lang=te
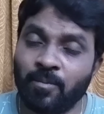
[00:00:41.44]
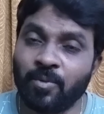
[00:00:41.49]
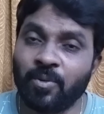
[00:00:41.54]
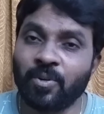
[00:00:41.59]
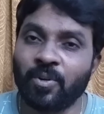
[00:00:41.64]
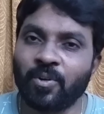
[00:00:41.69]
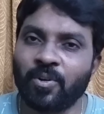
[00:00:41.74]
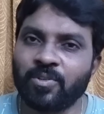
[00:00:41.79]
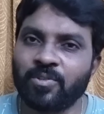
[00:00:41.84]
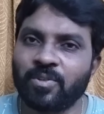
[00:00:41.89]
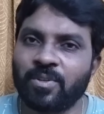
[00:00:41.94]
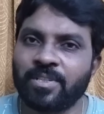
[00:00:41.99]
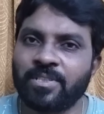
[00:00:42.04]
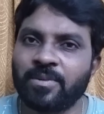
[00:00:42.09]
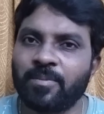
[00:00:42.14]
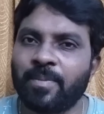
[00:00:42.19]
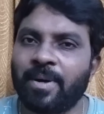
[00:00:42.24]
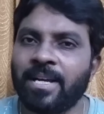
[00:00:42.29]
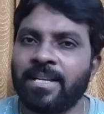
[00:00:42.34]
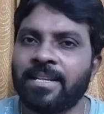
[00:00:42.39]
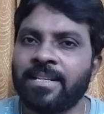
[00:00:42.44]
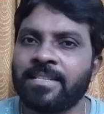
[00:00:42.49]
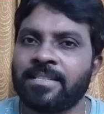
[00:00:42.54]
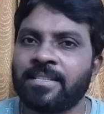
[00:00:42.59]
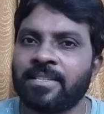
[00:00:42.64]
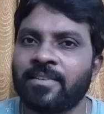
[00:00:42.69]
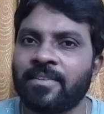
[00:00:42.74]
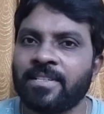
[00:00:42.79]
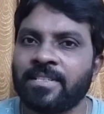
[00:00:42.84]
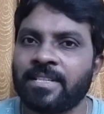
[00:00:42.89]
మూడు రోజుల నుంచి బాలినేని
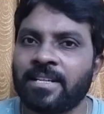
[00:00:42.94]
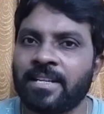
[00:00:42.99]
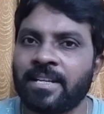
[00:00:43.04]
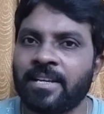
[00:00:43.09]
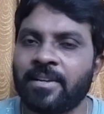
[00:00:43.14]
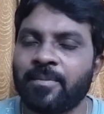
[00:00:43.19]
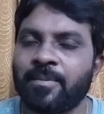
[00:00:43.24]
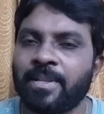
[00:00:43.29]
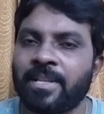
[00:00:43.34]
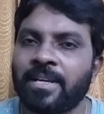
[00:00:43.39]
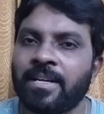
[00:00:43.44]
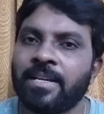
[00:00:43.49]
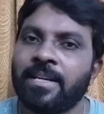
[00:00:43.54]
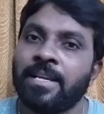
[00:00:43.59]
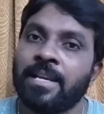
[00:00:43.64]
శ్రీనివాసరెడ్డి గారి మీద